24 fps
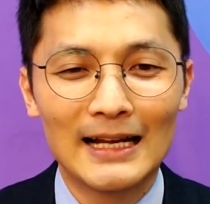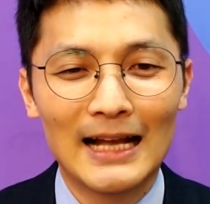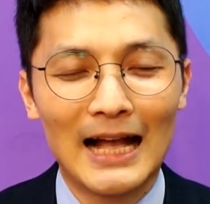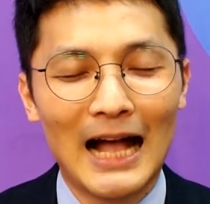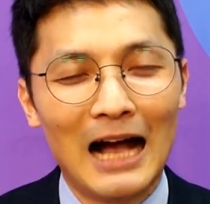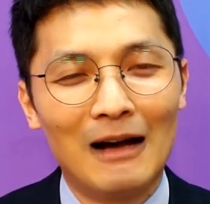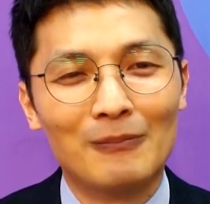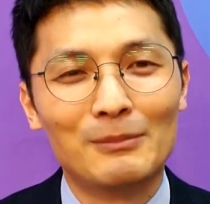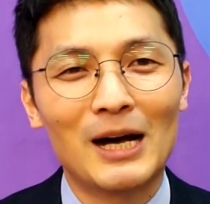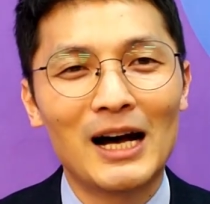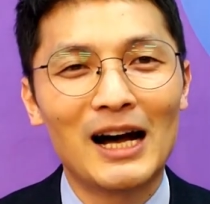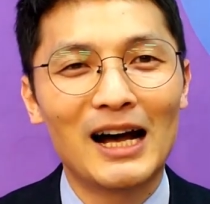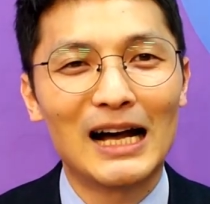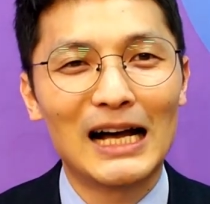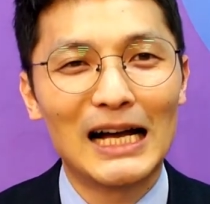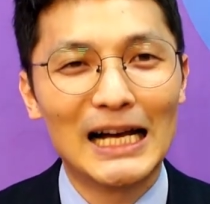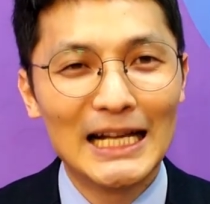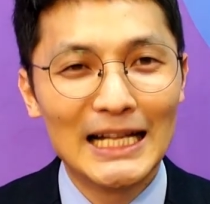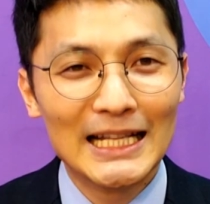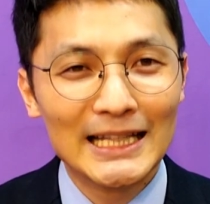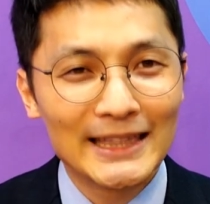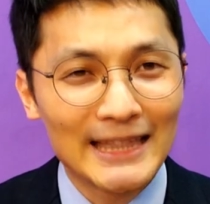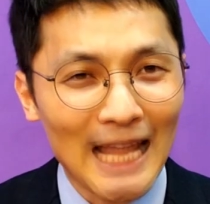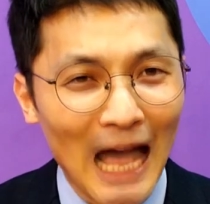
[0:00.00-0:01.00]
아마
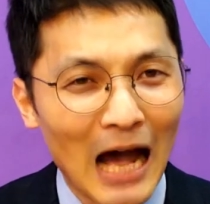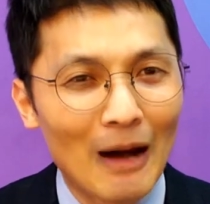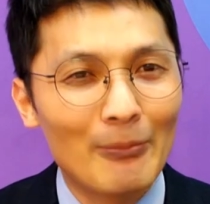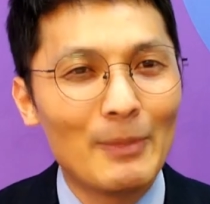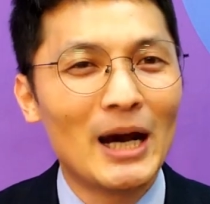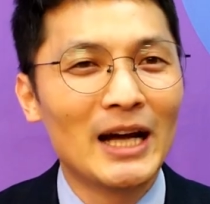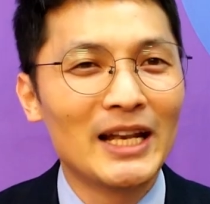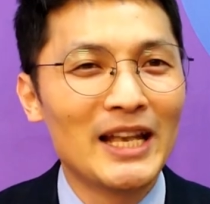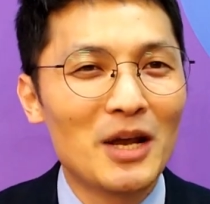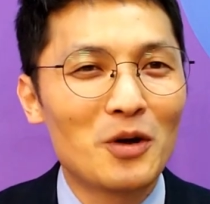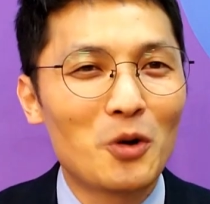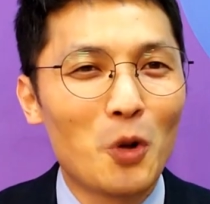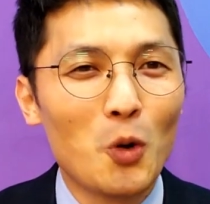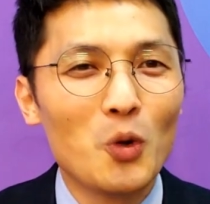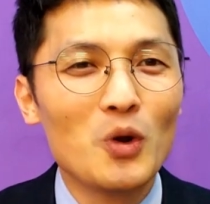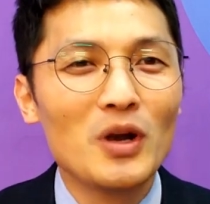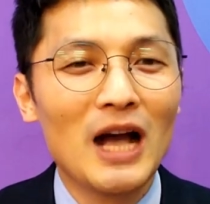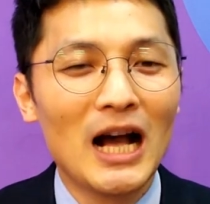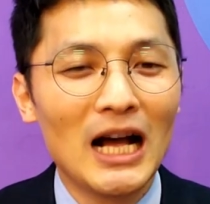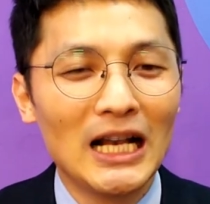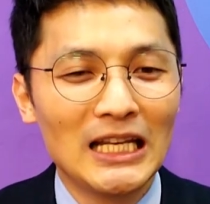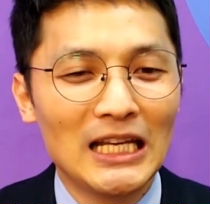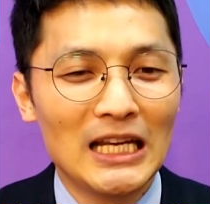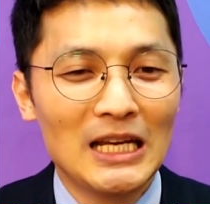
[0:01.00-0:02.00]
나만의
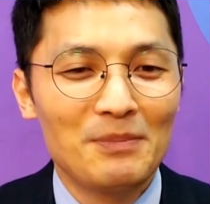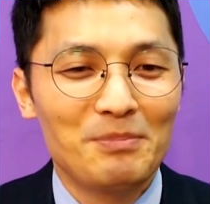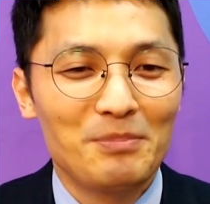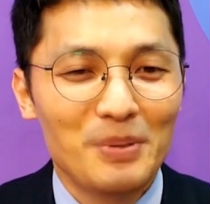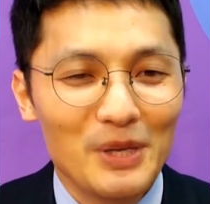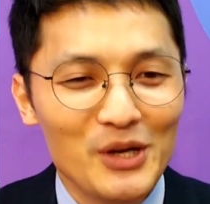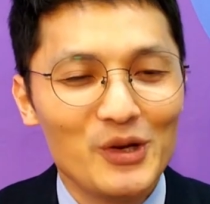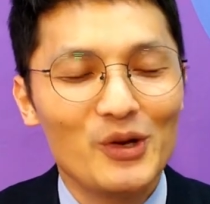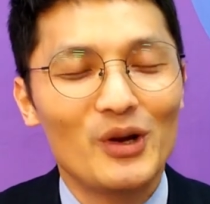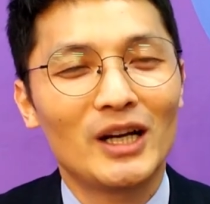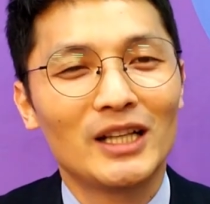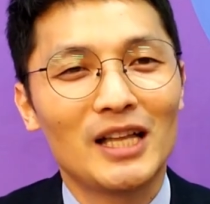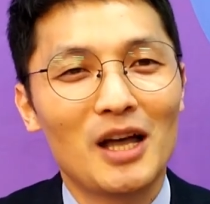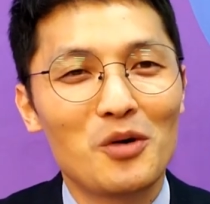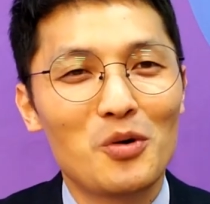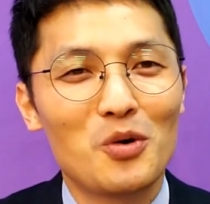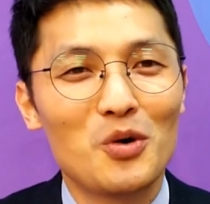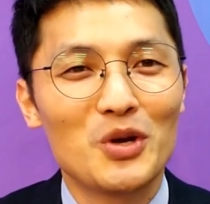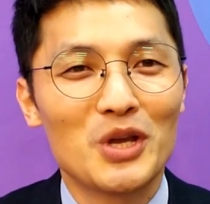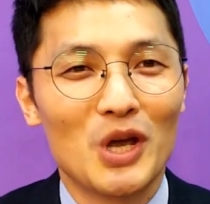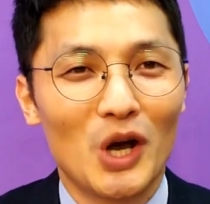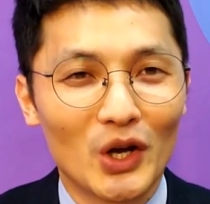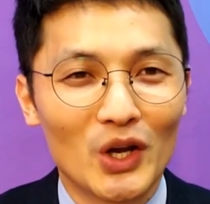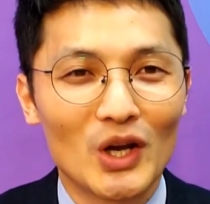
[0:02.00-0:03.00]
공간이
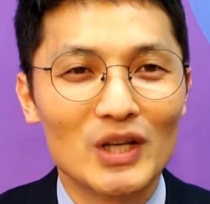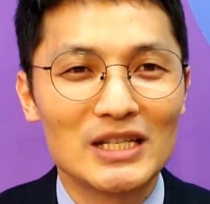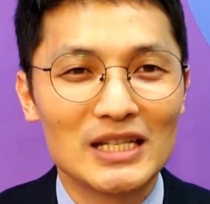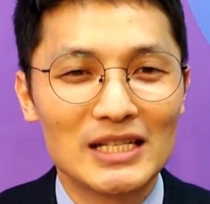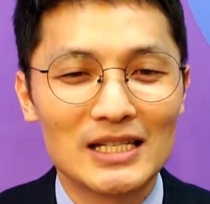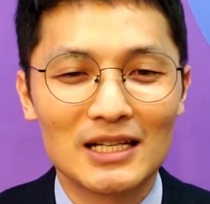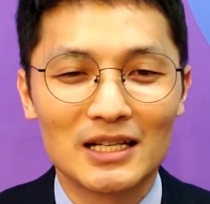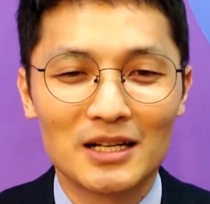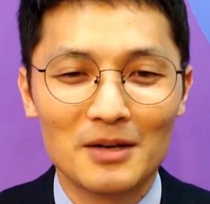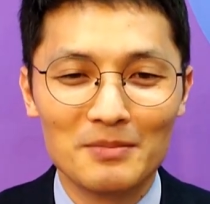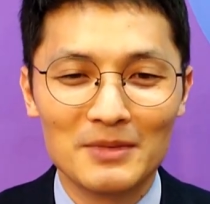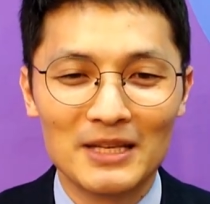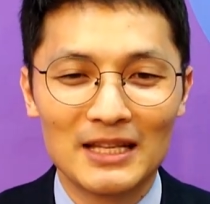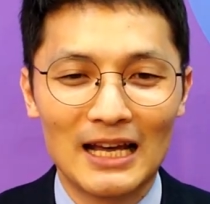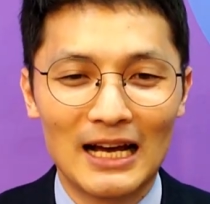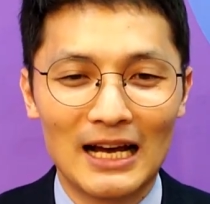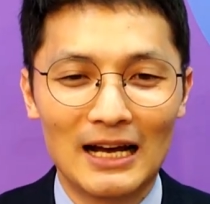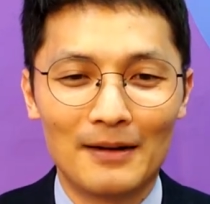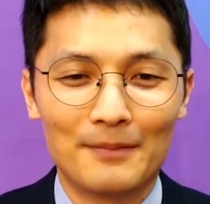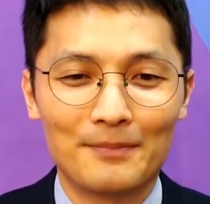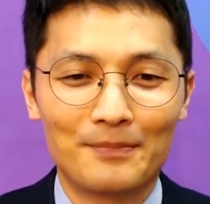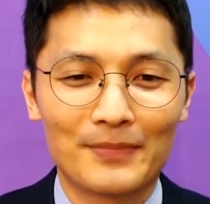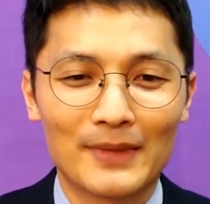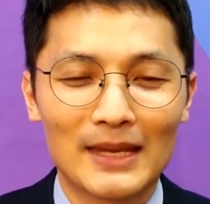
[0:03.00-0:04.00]
필요하다고 여겨지실 겁니다.